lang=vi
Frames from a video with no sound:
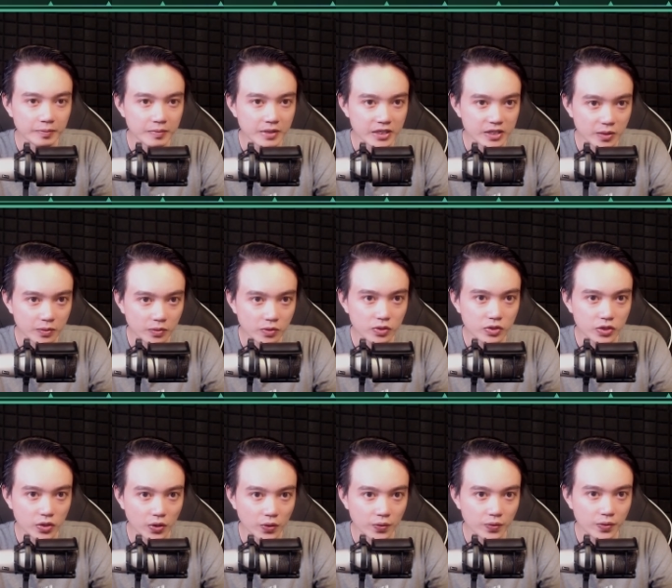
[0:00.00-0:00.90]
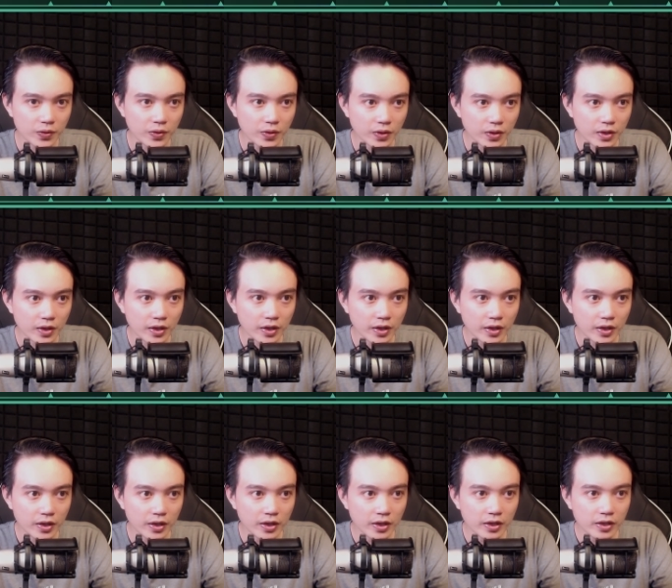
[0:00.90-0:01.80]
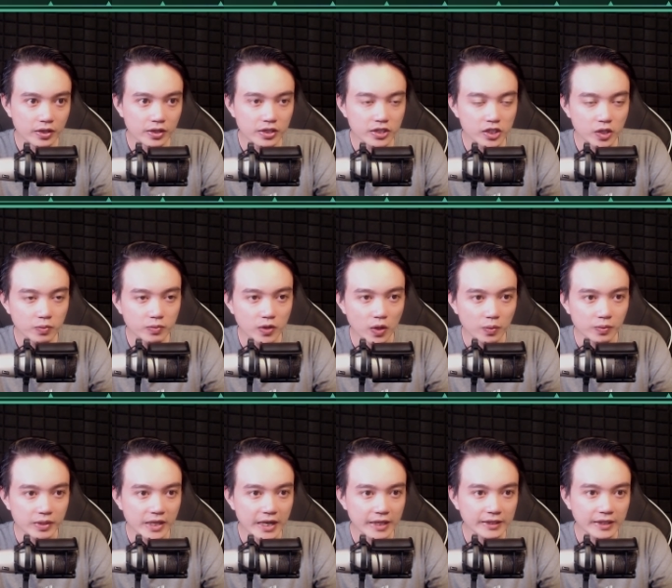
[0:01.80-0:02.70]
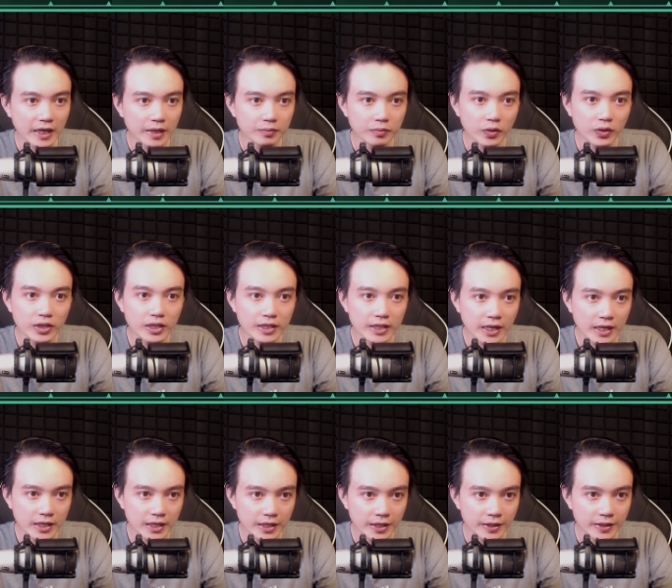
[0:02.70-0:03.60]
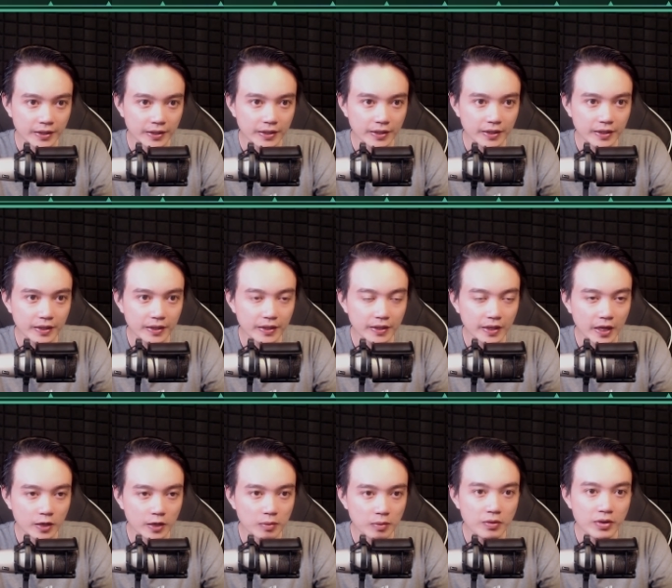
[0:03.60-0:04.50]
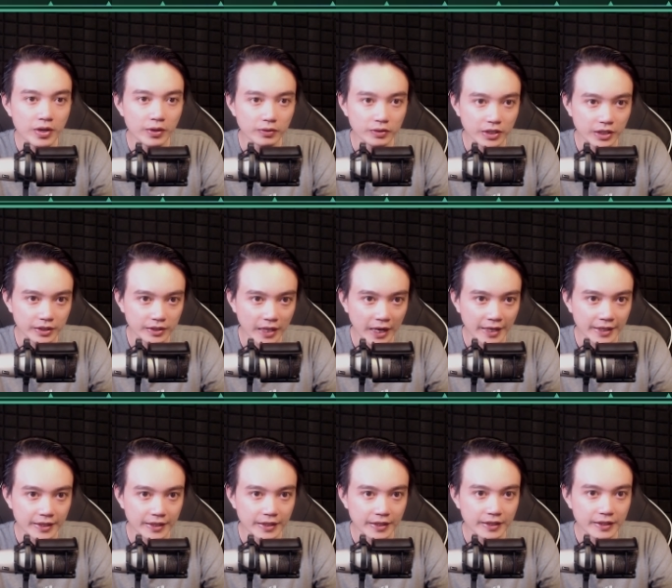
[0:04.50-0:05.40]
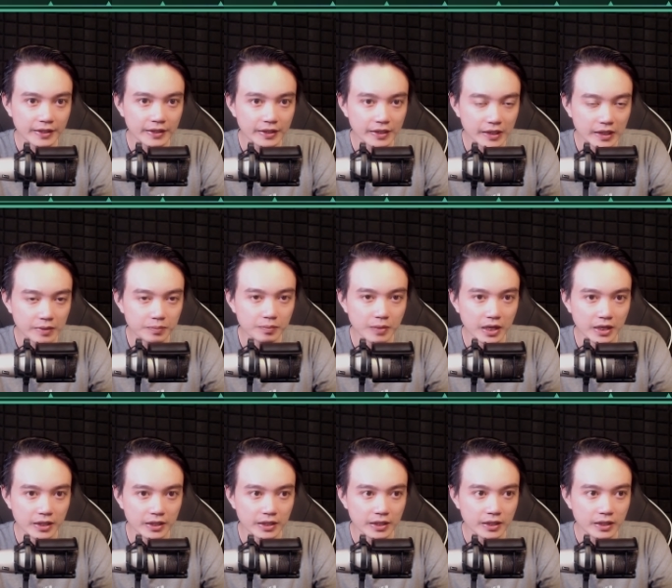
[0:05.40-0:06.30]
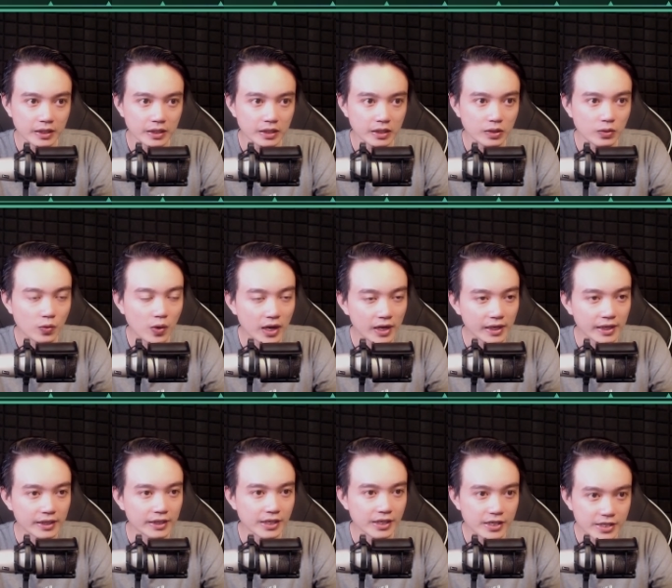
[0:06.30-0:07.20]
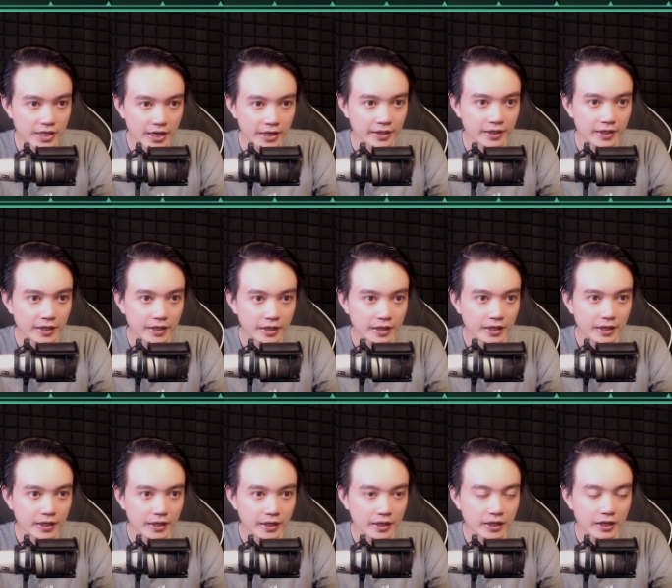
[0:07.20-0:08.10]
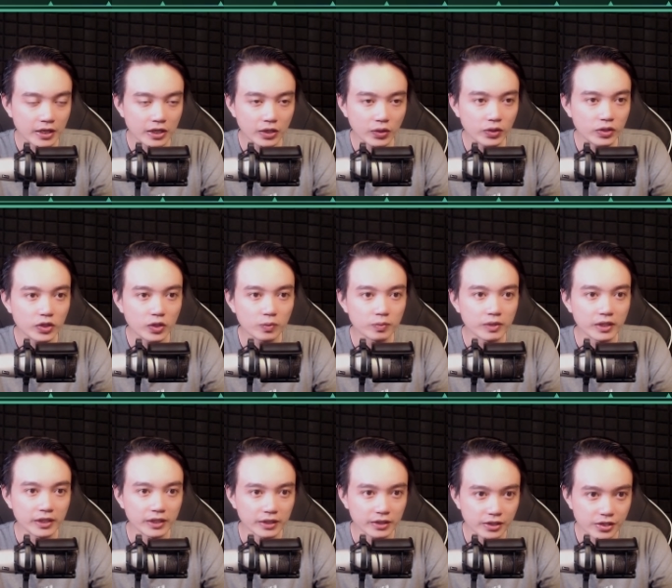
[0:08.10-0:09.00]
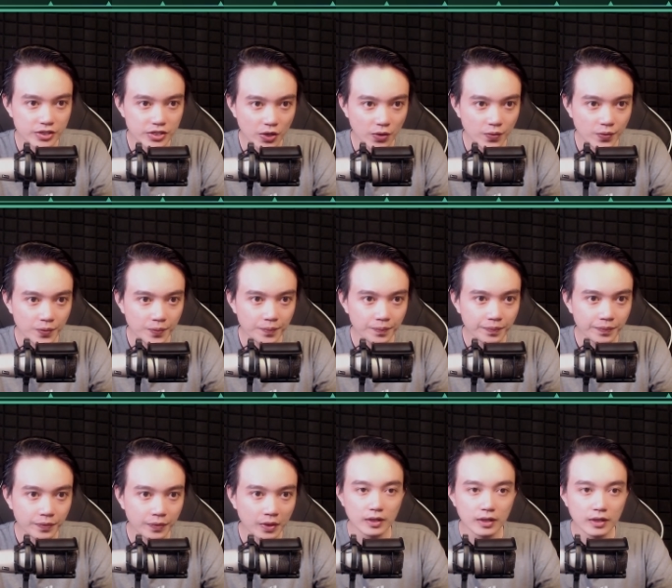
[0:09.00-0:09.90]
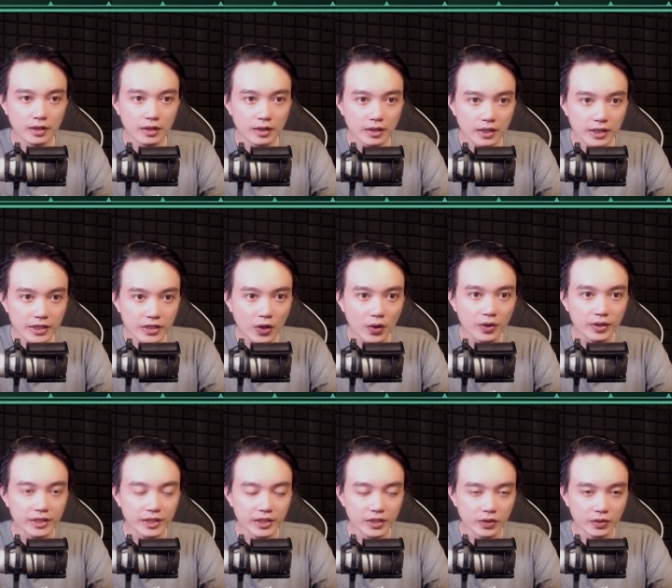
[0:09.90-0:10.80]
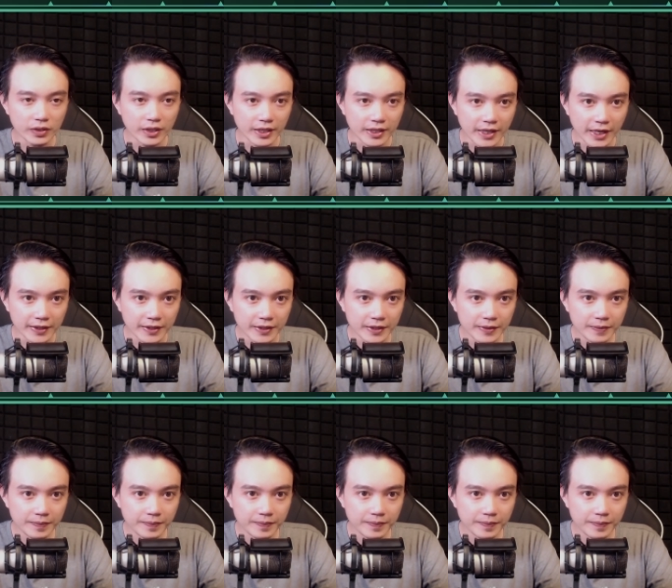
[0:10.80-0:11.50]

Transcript: bên trong cuốn sổ. Trống đồn Giang Thành mỗi khi đánh lên đều báo hiệu thiên tai, dịch bệnh hoặc là chiến tranh. Nói chung là những thứ xấu. Lý do chỉ có thể giải thích